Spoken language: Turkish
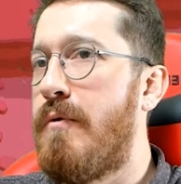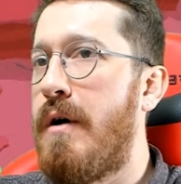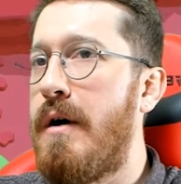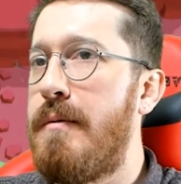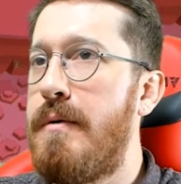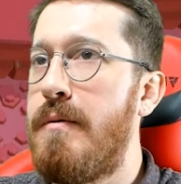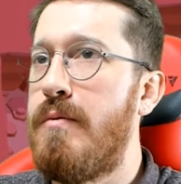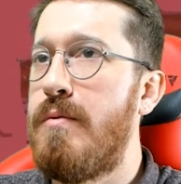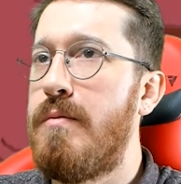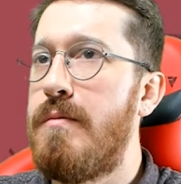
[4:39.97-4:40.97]
Vay be bu.
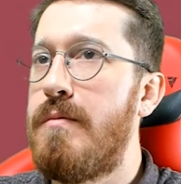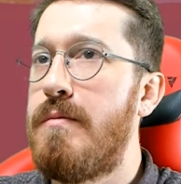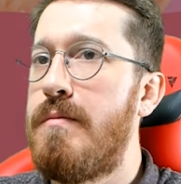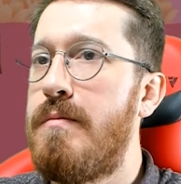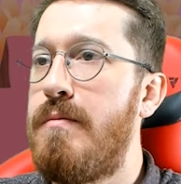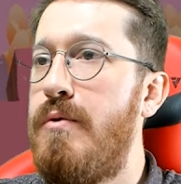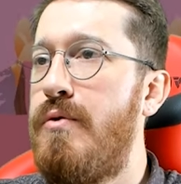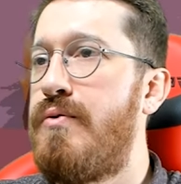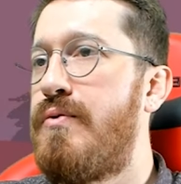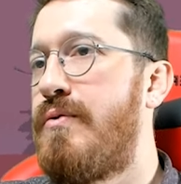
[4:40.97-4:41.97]
Bunlar bir
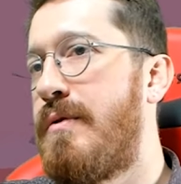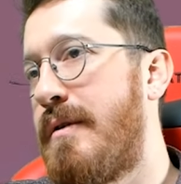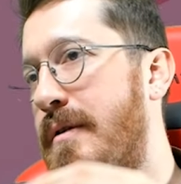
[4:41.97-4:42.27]
yenerler